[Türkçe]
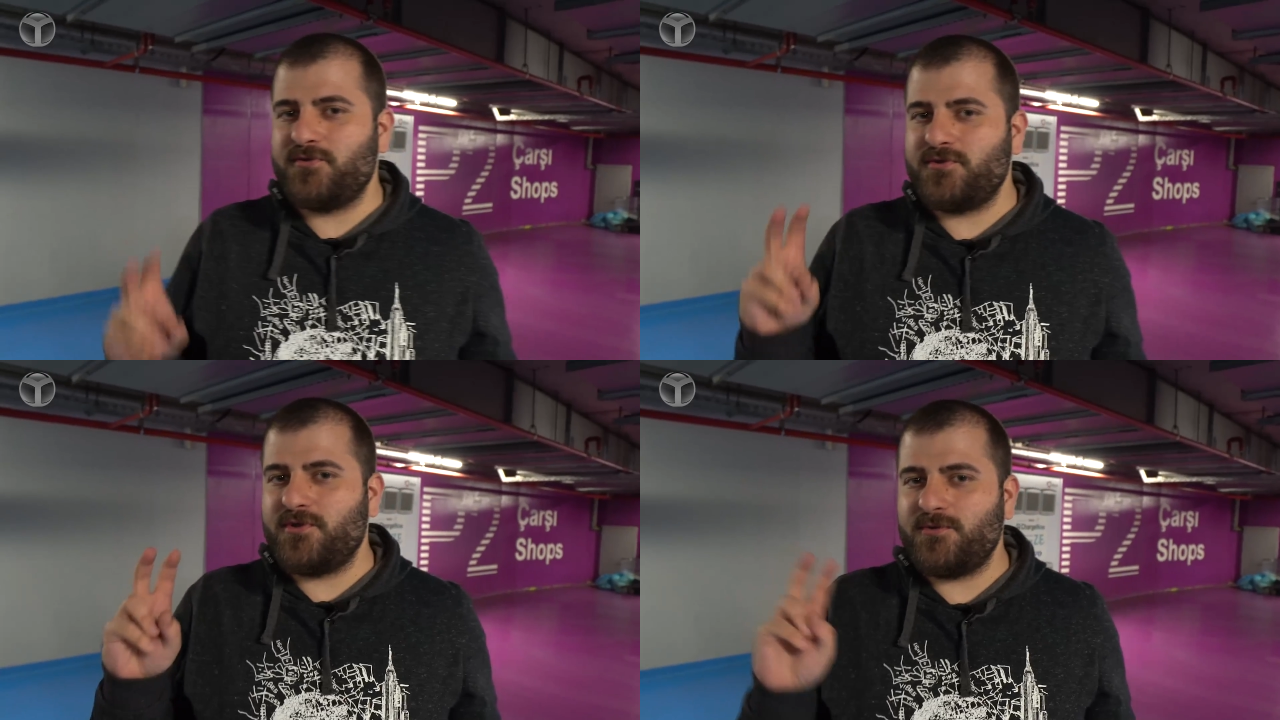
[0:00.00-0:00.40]

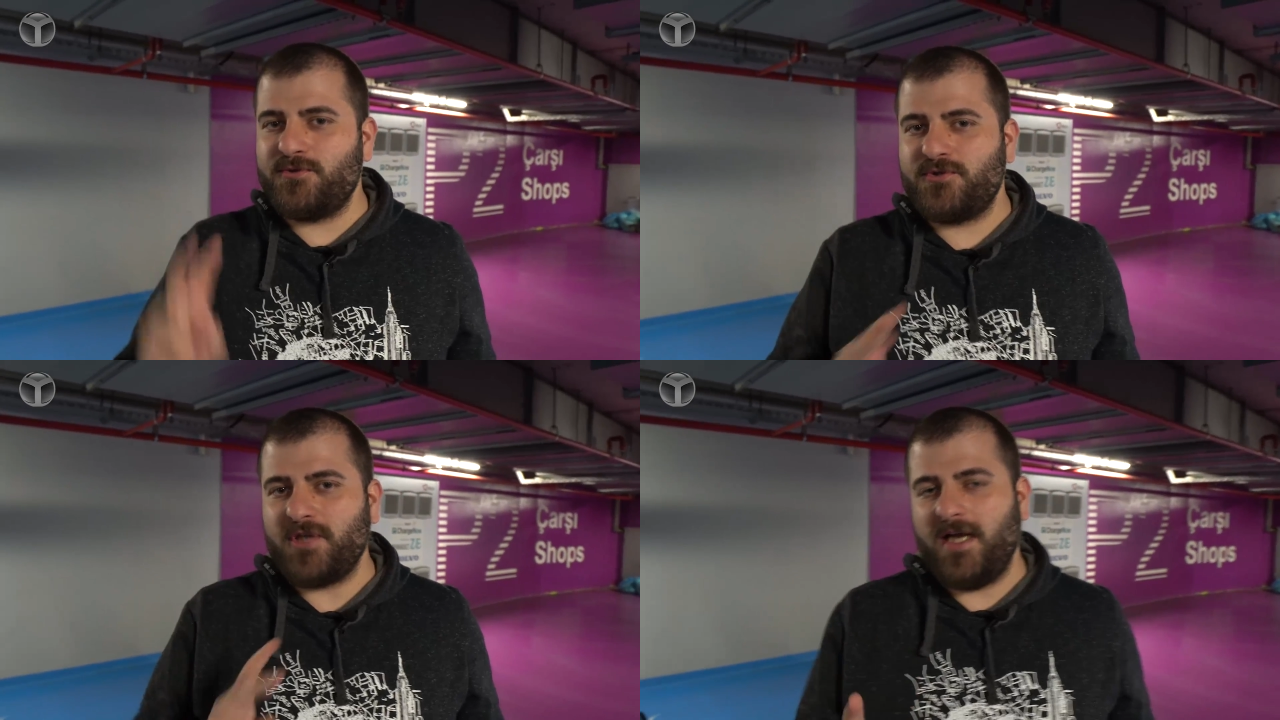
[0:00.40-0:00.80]

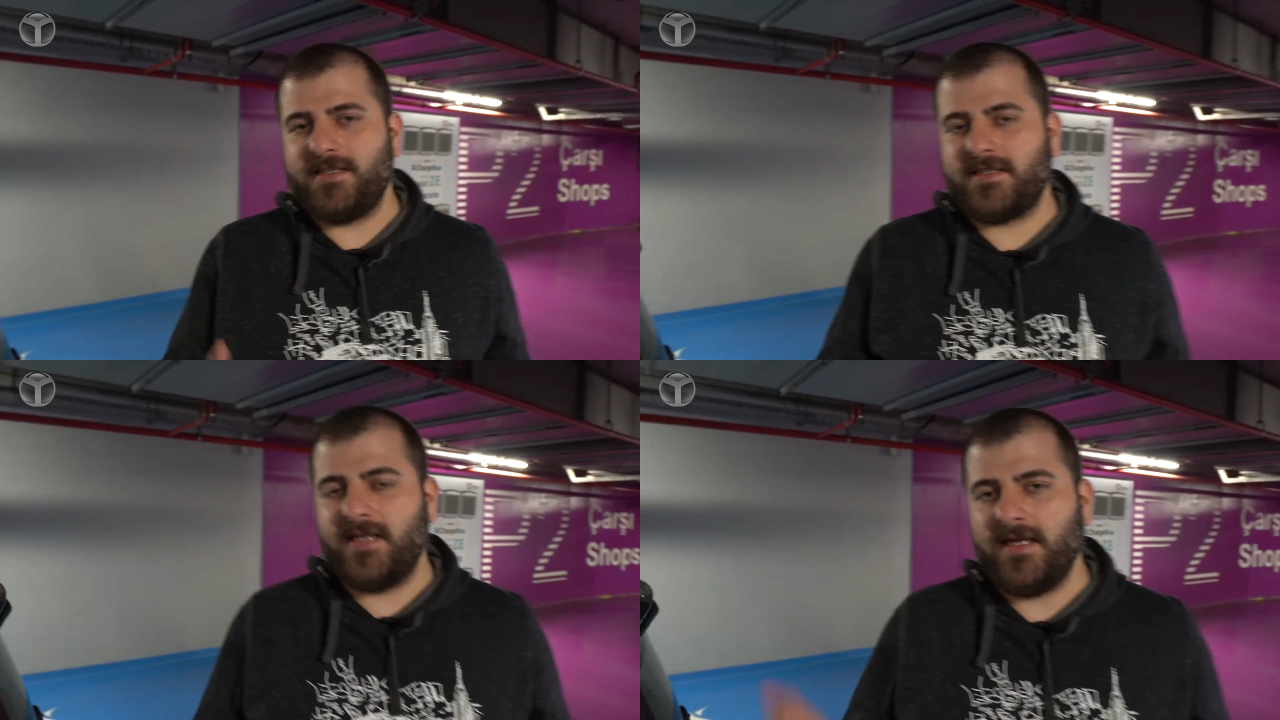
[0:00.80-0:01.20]
%3
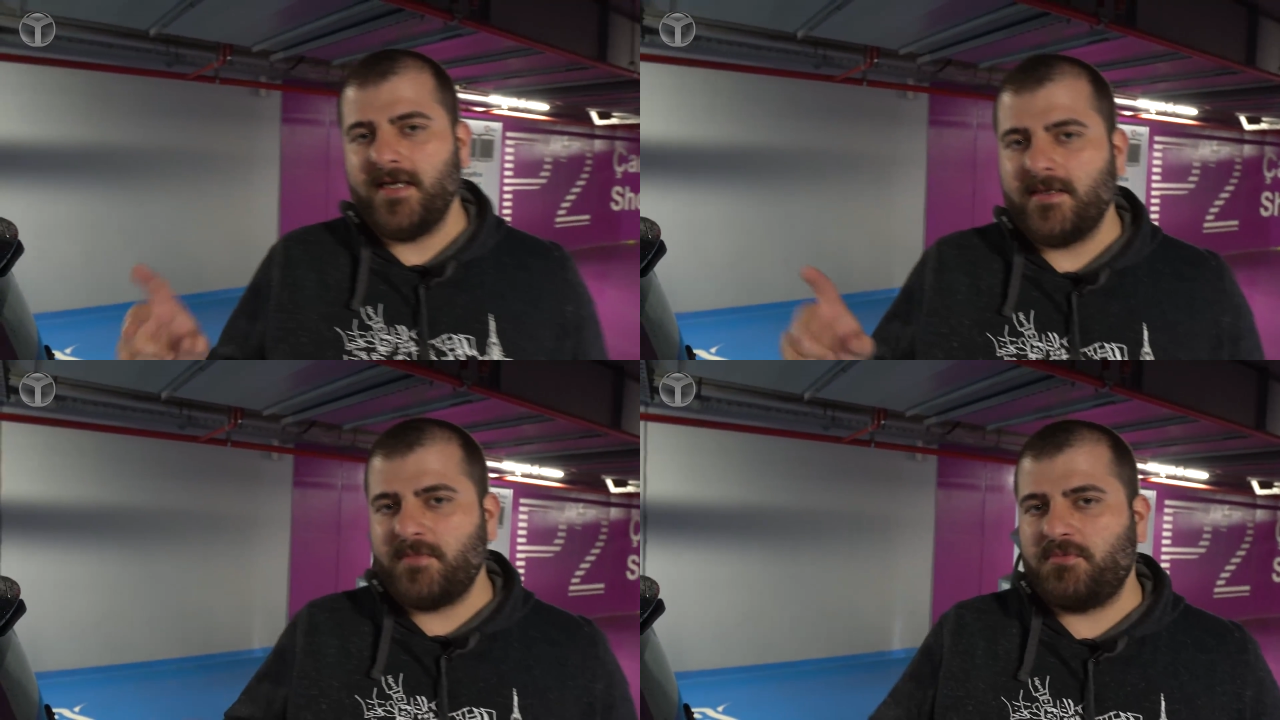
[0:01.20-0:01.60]
şarjla
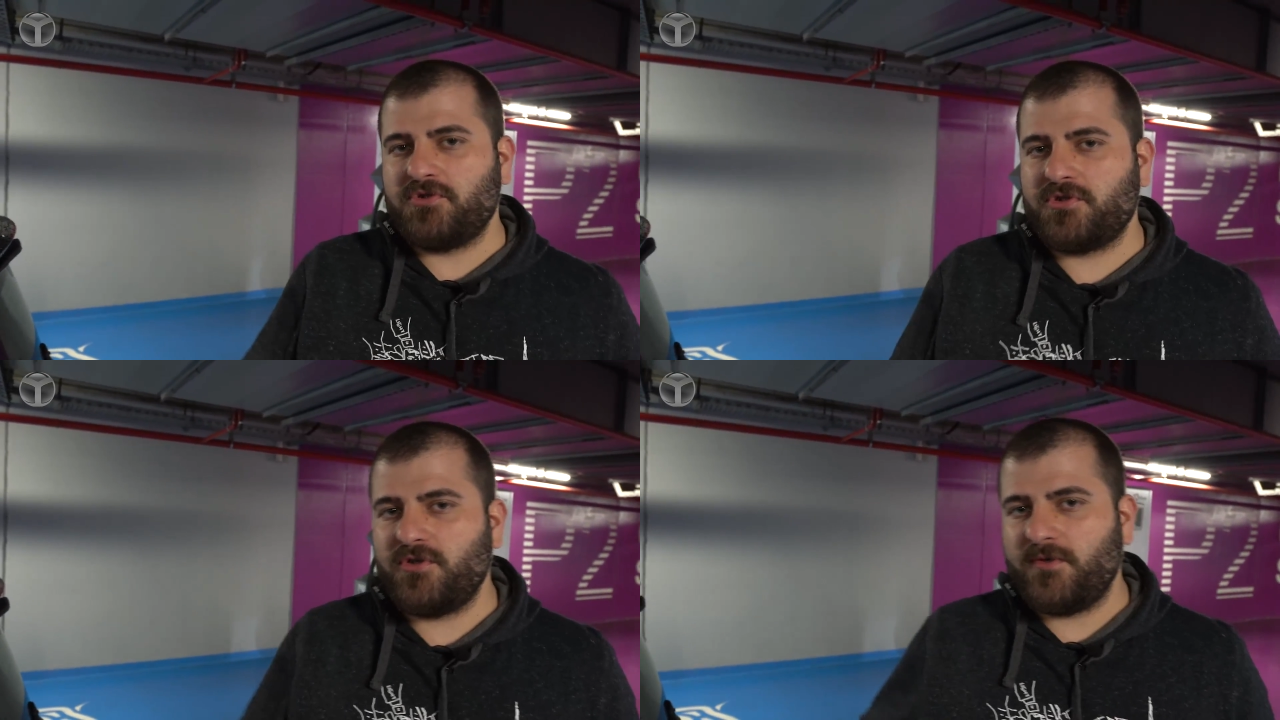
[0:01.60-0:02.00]

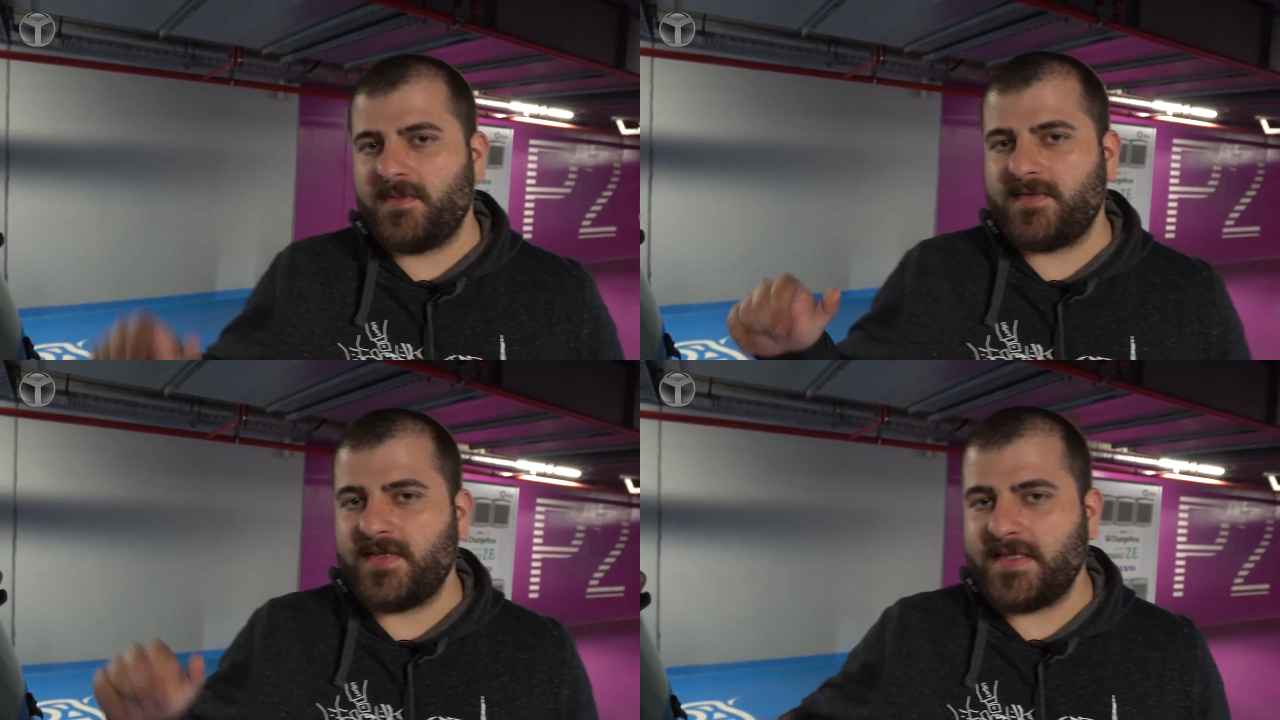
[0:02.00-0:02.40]
1,5
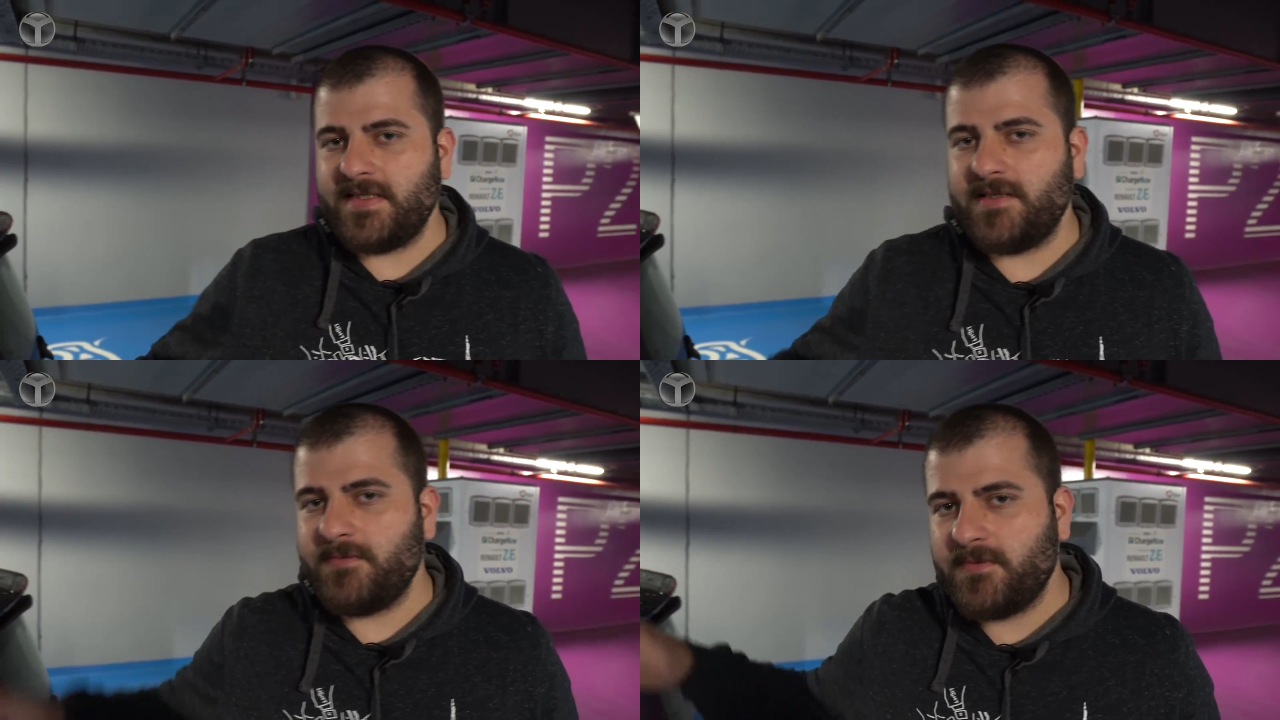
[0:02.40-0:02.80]
kilometre
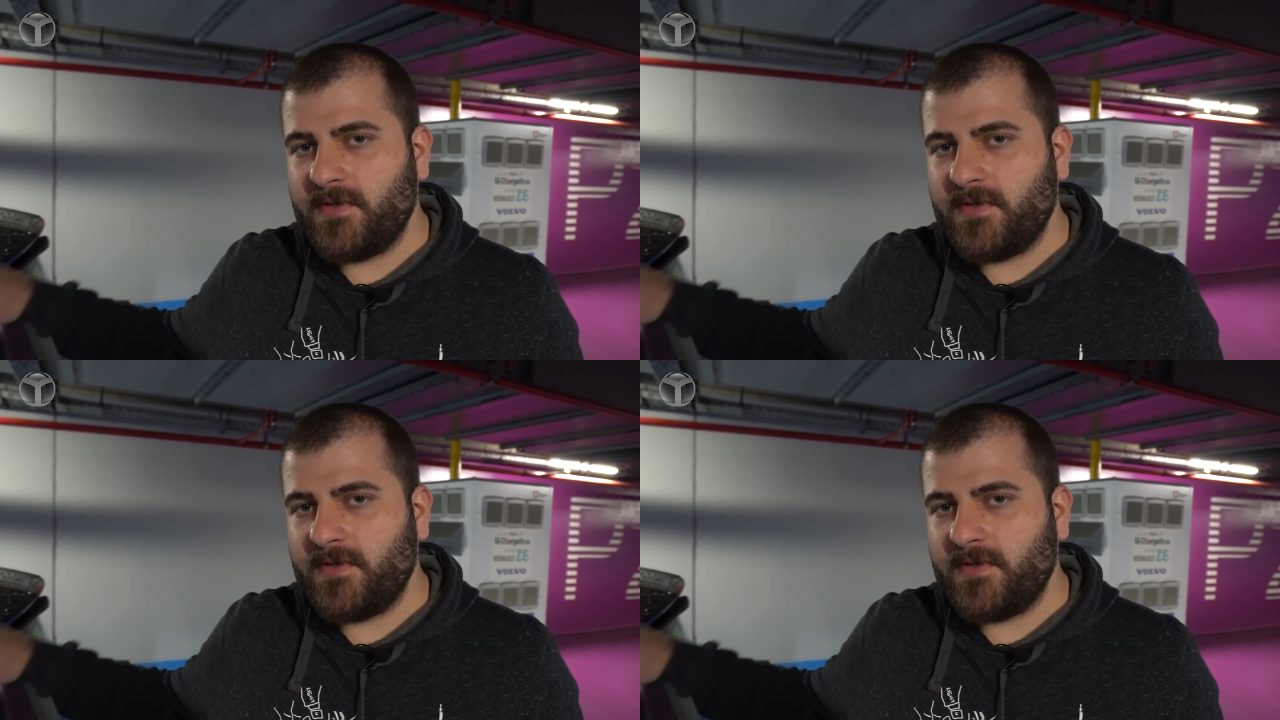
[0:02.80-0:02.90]
gidip